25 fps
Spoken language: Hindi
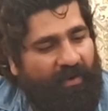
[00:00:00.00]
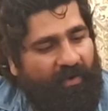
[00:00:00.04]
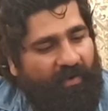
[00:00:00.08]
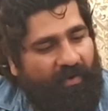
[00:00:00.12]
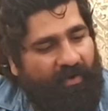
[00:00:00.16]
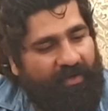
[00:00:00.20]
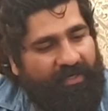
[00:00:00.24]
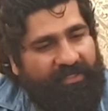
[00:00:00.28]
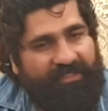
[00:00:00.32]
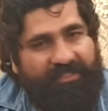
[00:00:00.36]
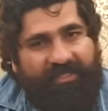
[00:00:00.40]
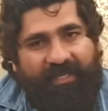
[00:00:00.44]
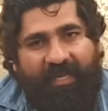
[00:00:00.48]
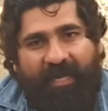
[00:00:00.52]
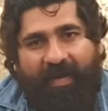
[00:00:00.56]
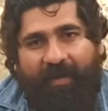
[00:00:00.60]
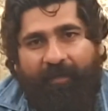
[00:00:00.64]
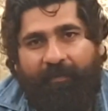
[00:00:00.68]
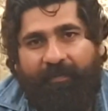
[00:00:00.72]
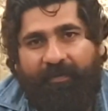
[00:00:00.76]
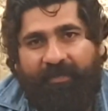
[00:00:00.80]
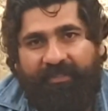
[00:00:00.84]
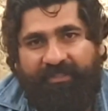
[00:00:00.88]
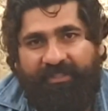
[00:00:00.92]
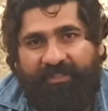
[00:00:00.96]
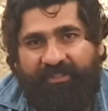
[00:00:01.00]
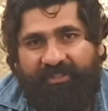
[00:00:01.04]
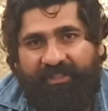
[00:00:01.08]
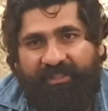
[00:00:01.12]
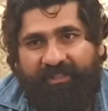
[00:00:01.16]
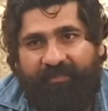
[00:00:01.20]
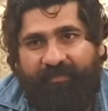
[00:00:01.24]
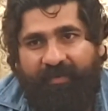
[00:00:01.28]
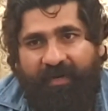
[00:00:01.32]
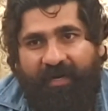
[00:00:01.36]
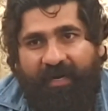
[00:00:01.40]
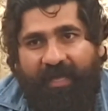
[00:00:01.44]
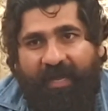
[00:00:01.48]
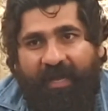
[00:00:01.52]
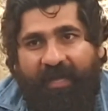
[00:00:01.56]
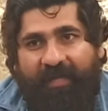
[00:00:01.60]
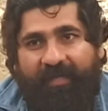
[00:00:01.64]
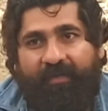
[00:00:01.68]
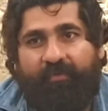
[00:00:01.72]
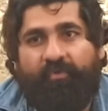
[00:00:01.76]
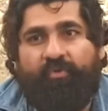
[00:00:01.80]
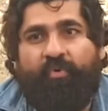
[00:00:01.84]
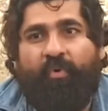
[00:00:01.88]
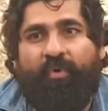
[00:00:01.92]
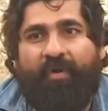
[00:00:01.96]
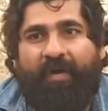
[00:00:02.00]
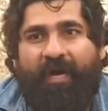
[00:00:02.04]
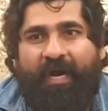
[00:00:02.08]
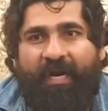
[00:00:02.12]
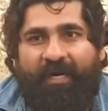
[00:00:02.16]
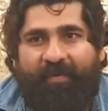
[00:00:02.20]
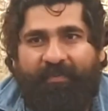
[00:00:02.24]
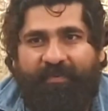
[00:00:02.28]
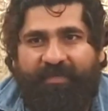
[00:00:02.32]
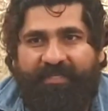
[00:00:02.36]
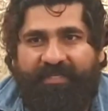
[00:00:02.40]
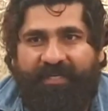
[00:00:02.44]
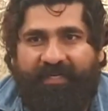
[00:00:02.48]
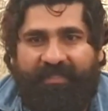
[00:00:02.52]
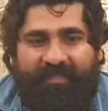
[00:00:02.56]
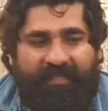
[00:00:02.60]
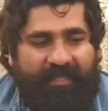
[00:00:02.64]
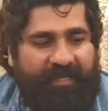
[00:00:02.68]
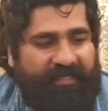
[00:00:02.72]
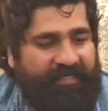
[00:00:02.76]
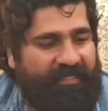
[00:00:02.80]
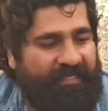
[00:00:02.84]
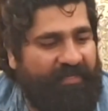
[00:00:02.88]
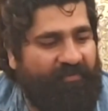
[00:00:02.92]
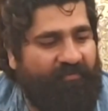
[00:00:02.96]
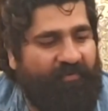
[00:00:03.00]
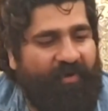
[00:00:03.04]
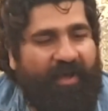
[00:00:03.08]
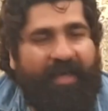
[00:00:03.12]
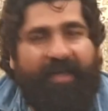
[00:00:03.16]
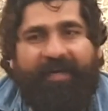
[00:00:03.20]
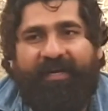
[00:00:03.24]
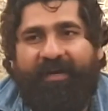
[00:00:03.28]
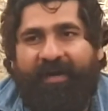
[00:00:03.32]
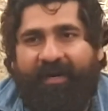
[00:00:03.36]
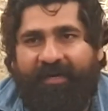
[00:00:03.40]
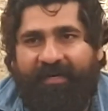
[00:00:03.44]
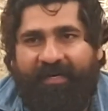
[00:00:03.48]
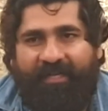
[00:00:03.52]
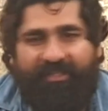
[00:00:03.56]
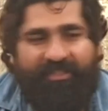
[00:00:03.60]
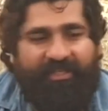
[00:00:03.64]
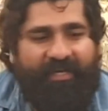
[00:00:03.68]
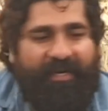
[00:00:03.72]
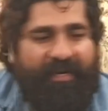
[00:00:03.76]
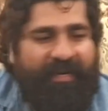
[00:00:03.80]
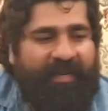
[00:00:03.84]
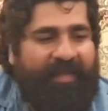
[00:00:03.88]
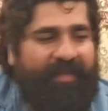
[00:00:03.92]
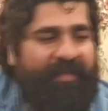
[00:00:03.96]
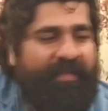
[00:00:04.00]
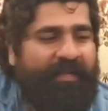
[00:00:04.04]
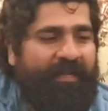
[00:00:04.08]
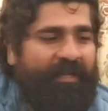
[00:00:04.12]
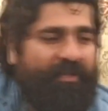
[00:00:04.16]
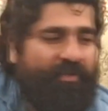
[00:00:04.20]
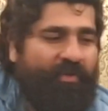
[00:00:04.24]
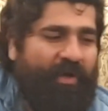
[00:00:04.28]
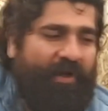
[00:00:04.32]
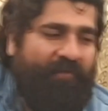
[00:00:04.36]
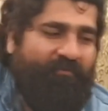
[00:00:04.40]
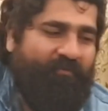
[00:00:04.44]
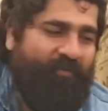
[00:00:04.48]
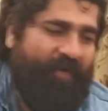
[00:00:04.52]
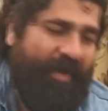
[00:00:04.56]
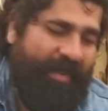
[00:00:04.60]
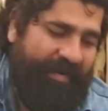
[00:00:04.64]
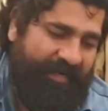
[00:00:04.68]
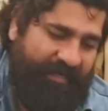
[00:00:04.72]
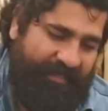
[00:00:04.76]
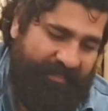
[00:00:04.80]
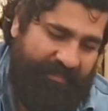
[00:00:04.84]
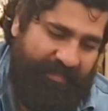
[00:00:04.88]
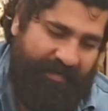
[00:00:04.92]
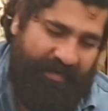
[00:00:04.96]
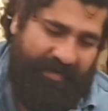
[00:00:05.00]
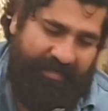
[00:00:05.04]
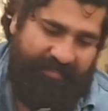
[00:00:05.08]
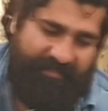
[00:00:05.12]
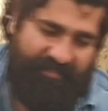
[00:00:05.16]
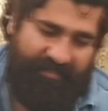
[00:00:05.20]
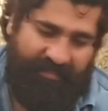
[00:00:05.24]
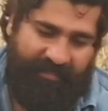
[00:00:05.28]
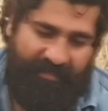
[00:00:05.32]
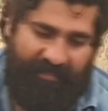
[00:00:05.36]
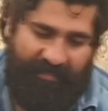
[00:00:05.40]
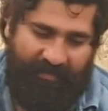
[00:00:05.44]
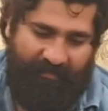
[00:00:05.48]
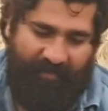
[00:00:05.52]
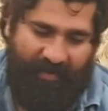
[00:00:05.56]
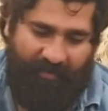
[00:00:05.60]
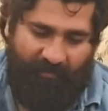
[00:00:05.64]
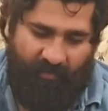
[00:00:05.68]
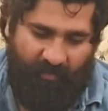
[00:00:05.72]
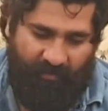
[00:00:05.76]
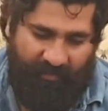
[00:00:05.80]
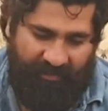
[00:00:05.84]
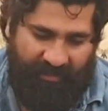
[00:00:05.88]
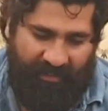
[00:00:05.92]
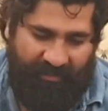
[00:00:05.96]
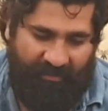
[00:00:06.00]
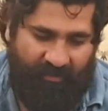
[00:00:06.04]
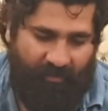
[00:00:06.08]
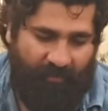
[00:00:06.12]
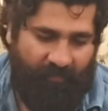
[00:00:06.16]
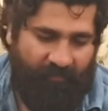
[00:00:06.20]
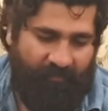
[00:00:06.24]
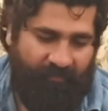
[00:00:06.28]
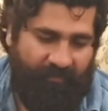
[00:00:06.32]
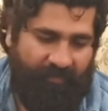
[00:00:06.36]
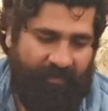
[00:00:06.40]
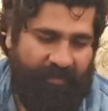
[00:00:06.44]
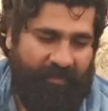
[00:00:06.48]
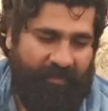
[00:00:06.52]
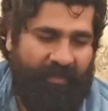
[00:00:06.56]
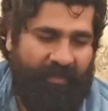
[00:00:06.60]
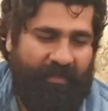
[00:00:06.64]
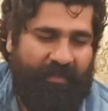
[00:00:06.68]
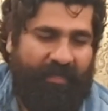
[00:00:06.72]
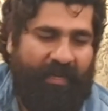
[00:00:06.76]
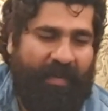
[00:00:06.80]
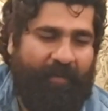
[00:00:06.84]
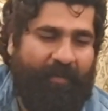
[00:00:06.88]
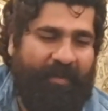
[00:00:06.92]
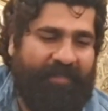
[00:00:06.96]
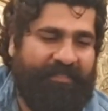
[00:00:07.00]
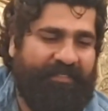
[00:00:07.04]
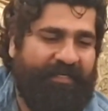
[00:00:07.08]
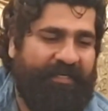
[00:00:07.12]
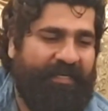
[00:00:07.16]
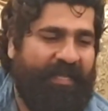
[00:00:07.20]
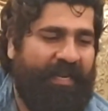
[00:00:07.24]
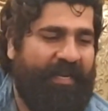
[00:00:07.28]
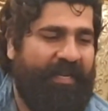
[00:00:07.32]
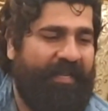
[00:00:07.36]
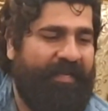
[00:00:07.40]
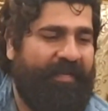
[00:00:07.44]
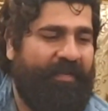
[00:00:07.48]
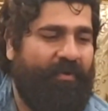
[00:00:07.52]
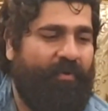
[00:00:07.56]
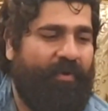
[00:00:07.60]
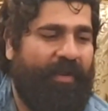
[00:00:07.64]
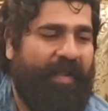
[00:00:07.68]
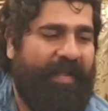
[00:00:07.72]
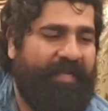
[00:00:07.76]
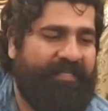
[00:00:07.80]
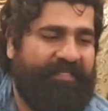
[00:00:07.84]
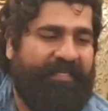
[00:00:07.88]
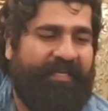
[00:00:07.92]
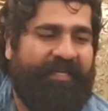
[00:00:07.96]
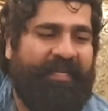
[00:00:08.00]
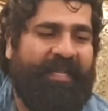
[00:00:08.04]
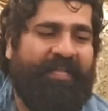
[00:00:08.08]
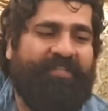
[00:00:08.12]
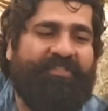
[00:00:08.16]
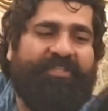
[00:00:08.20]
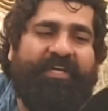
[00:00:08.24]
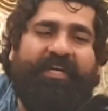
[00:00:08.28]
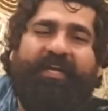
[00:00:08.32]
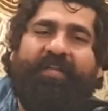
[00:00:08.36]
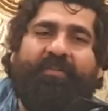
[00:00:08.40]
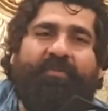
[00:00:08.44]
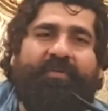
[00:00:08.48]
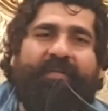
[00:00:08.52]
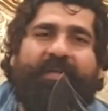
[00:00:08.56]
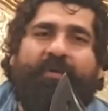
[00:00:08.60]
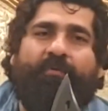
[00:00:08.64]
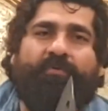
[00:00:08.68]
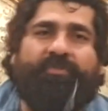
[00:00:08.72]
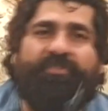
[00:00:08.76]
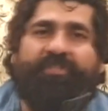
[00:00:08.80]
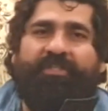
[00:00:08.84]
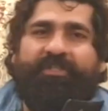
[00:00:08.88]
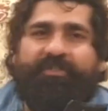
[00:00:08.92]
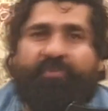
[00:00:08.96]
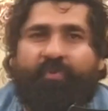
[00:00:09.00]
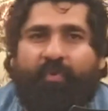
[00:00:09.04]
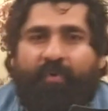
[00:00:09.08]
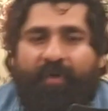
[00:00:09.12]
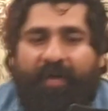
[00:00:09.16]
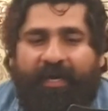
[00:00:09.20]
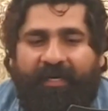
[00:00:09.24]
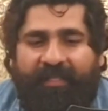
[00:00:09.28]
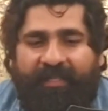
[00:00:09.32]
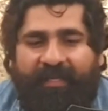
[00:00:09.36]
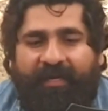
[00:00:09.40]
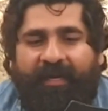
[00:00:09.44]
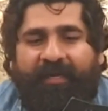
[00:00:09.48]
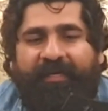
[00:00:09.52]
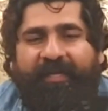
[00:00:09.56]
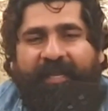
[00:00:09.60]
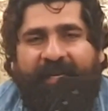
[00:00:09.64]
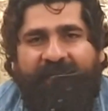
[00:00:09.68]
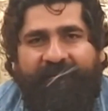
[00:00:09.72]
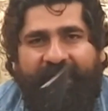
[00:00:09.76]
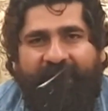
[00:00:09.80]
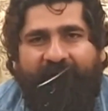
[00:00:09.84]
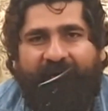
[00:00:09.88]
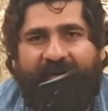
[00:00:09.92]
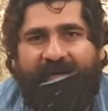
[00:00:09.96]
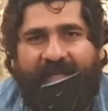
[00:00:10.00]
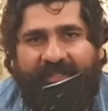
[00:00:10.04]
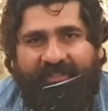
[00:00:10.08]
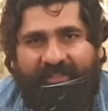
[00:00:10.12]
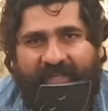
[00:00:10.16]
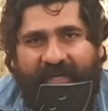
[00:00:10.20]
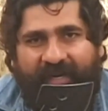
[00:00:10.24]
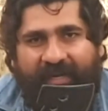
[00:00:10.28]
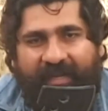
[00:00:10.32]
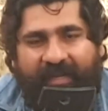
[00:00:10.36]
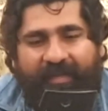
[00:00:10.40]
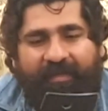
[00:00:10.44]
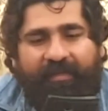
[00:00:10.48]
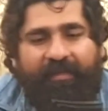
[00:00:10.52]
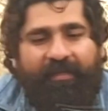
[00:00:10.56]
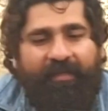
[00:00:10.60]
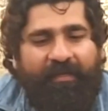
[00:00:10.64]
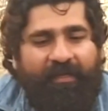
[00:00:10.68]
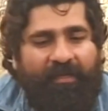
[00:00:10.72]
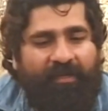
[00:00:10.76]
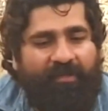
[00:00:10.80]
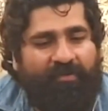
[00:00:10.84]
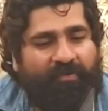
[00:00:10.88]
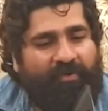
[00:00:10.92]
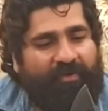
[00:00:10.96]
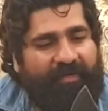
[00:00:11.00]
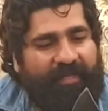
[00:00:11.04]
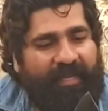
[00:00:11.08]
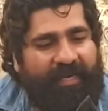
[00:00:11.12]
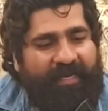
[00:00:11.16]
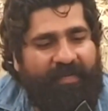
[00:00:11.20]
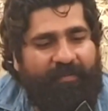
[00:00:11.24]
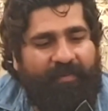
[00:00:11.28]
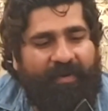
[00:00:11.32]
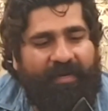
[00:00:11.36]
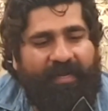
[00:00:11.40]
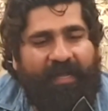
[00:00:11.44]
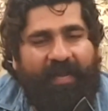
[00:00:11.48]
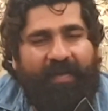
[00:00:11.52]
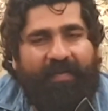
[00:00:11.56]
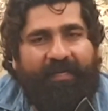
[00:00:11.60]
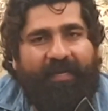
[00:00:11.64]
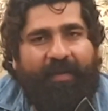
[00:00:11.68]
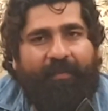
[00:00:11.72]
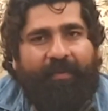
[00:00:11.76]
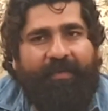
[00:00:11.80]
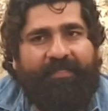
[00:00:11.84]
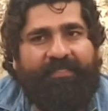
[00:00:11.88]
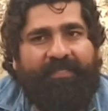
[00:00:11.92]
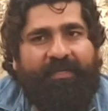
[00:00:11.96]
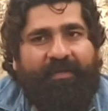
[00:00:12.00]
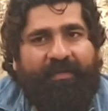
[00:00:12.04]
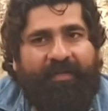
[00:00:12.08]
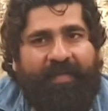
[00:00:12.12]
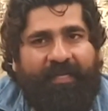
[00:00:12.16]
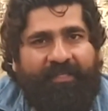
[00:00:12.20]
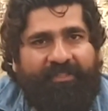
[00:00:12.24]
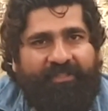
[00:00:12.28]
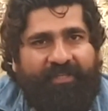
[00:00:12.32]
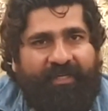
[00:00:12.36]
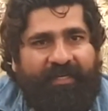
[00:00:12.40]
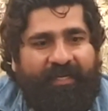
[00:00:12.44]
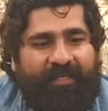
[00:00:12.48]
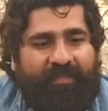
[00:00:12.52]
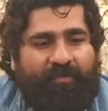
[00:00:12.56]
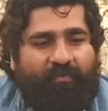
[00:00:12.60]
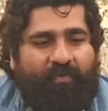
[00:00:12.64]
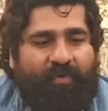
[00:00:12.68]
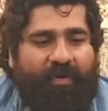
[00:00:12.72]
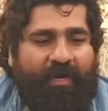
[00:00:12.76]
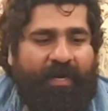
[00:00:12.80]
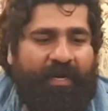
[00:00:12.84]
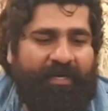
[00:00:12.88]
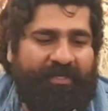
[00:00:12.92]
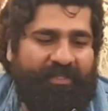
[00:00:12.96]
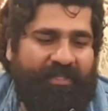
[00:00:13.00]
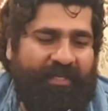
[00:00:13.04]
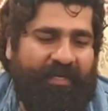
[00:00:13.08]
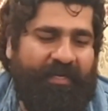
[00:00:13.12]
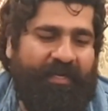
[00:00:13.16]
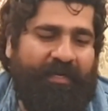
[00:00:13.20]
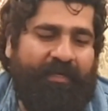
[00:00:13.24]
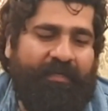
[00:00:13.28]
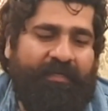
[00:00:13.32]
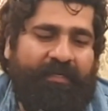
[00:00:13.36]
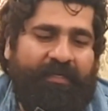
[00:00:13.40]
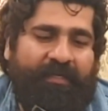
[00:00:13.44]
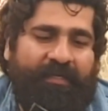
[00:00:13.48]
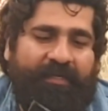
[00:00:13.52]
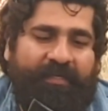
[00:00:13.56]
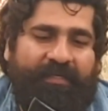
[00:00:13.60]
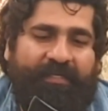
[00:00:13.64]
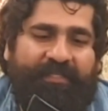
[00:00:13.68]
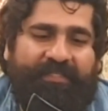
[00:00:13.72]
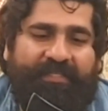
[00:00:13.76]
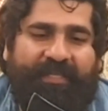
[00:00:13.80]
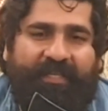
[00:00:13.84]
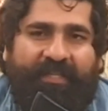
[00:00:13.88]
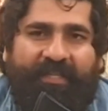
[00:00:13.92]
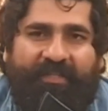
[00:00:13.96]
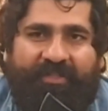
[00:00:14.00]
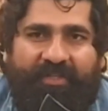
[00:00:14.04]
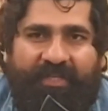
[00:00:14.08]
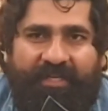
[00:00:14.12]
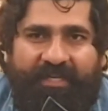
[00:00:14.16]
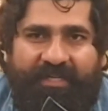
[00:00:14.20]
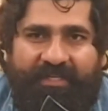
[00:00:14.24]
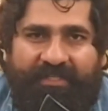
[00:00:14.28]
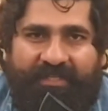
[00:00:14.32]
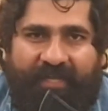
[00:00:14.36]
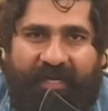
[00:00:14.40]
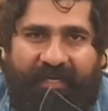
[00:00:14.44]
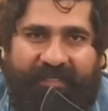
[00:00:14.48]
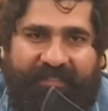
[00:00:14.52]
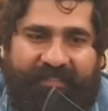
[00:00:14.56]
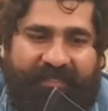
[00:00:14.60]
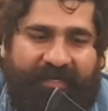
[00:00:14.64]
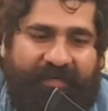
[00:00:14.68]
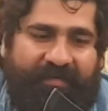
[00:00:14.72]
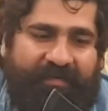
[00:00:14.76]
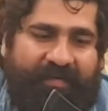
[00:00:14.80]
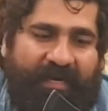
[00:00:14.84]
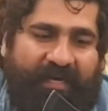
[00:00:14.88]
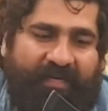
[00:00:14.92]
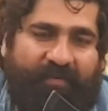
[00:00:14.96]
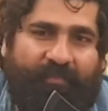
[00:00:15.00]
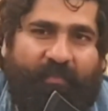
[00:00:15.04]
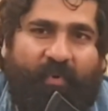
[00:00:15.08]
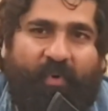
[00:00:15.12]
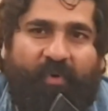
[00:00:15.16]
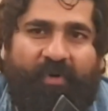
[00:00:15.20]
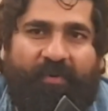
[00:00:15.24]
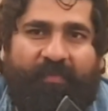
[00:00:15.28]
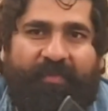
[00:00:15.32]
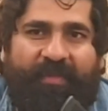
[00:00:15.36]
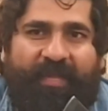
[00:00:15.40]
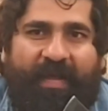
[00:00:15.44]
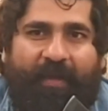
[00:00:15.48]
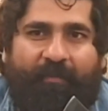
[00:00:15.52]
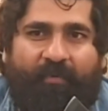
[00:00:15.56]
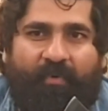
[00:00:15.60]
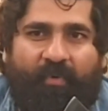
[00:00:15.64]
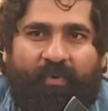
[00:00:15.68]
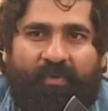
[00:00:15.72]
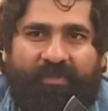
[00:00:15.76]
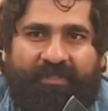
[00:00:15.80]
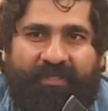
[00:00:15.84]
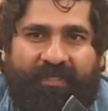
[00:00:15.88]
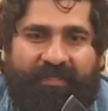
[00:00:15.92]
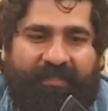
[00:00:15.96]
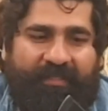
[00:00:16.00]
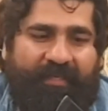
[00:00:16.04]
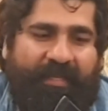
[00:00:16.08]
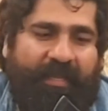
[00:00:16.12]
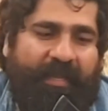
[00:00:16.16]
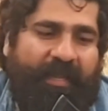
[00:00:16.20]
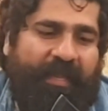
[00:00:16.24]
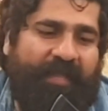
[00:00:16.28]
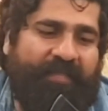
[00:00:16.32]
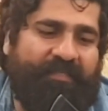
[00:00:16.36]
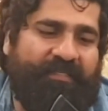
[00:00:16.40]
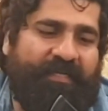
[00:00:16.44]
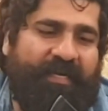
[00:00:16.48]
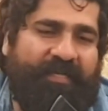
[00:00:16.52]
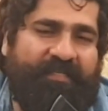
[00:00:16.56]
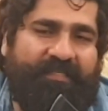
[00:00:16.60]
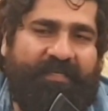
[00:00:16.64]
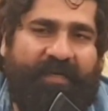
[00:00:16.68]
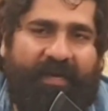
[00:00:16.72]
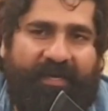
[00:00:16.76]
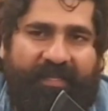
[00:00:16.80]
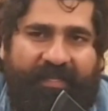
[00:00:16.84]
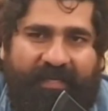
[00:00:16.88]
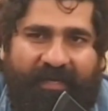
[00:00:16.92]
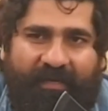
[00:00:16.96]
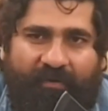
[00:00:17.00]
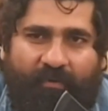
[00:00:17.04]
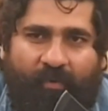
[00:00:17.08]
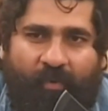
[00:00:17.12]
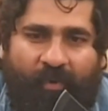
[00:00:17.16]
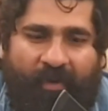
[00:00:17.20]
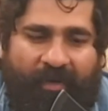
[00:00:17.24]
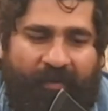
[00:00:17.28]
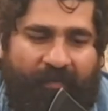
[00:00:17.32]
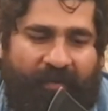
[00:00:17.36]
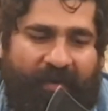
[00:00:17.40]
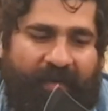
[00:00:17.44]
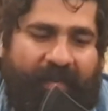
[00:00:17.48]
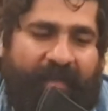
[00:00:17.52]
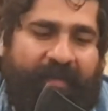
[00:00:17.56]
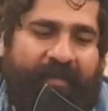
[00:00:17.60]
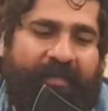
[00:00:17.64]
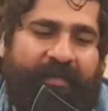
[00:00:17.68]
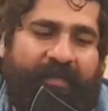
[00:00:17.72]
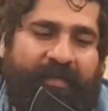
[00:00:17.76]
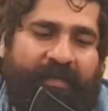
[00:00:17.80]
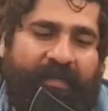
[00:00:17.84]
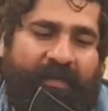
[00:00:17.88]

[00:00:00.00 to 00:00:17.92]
और इससे आप किसी चीज़ में अड़ा के उसको काट भी सकते हैं जैसे वायर काटना चाह रहे हैं तो आप वायर के अंदर ऐसे करके मैं आपको बताता हूँ कि आप ऐसे डालेंगे और ऐसे खींचेंगे तो ये उस चीज़ को काट देगा टैनी काटना चाह रहे हैं तो टैनी में डाल के आप ऐसे खींचेंगे तो वो काट देगा इसके अंदर तीन साइज़ के नट बोल्ट भी आप खोल सकते हैं एक साइज़ गाड़ी का खोलने वाला है